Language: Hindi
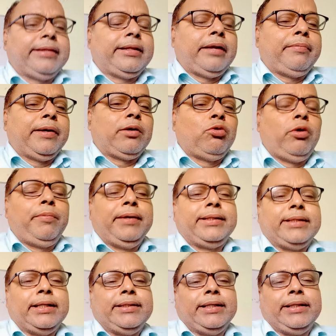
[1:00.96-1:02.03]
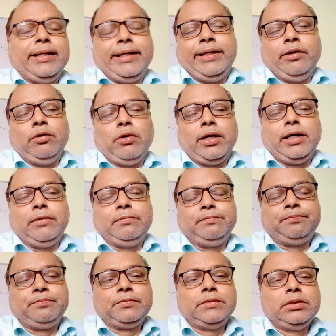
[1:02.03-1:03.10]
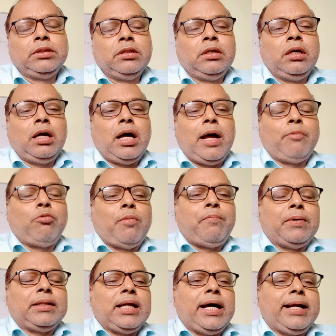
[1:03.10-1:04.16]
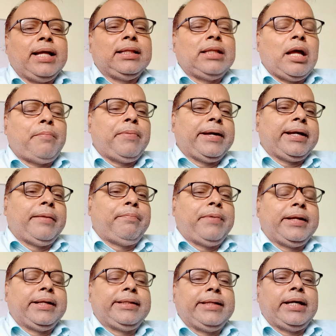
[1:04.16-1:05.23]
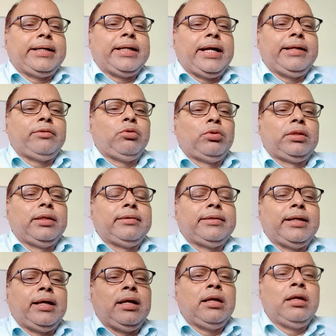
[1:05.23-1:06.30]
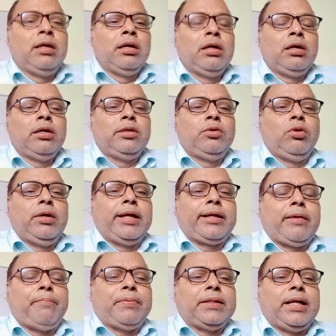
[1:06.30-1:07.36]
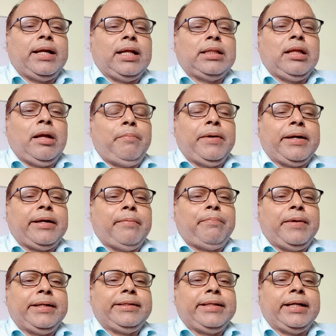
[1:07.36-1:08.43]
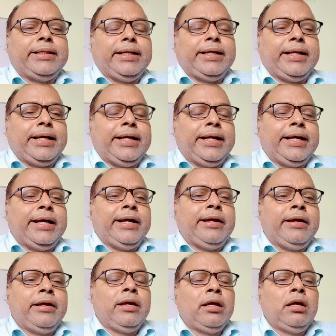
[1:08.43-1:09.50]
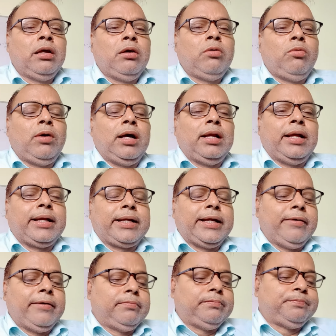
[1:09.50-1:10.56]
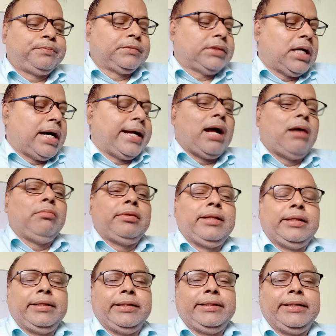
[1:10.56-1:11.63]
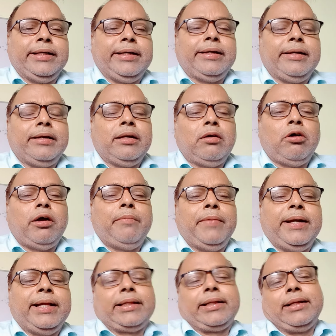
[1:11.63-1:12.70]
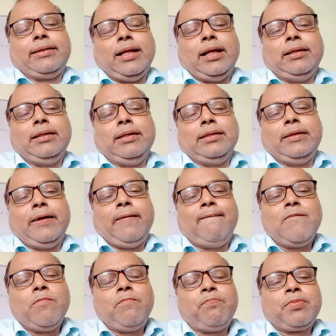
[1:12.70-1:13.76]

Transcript: के संदर्भ में कोई भी चेंजेज नहीं होगा आपको प्रधानाध्यापक की परीक्षा अट्ठाईस उनतीस है जो लड़के प्रधानाध्यापक की परीक्षा दे रहे हैं वह लड़के आराम से दीजिए और मेहनत के साथ दीजिए